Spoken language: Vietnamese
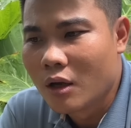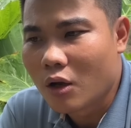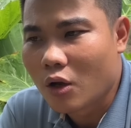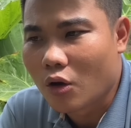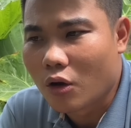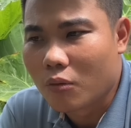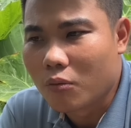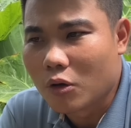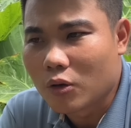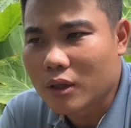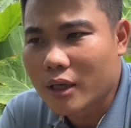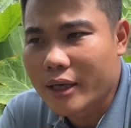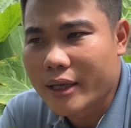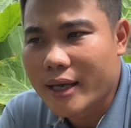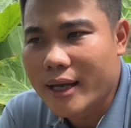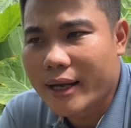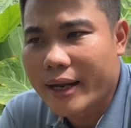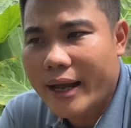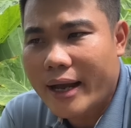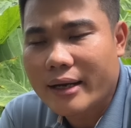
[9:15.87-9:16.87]
còn một thời
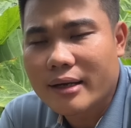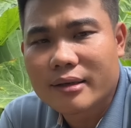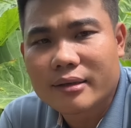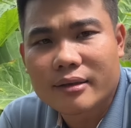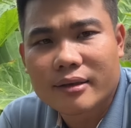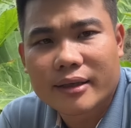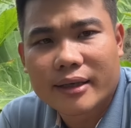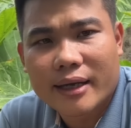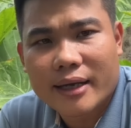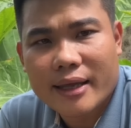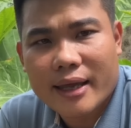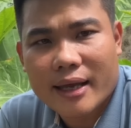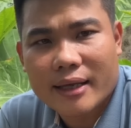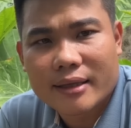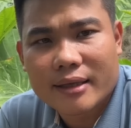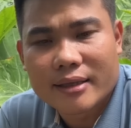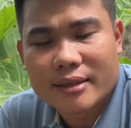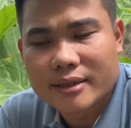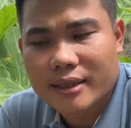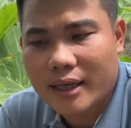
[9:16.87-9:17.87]
gian ngắn nữa thôi cả nhà
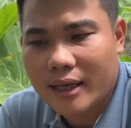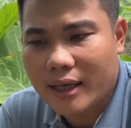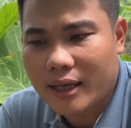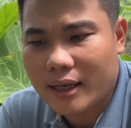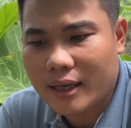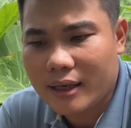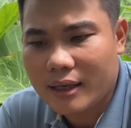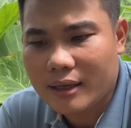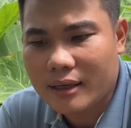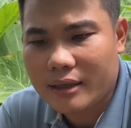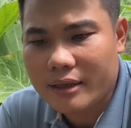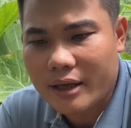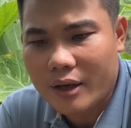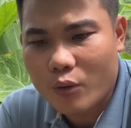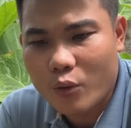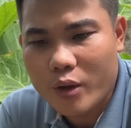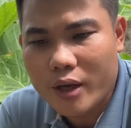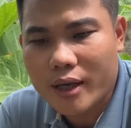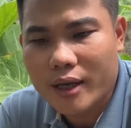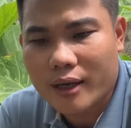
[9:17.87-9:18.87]
thì sẽ giải
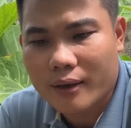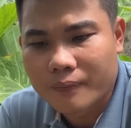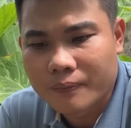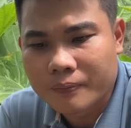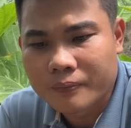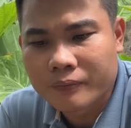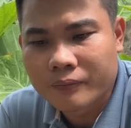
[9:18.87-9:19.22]
quyết ha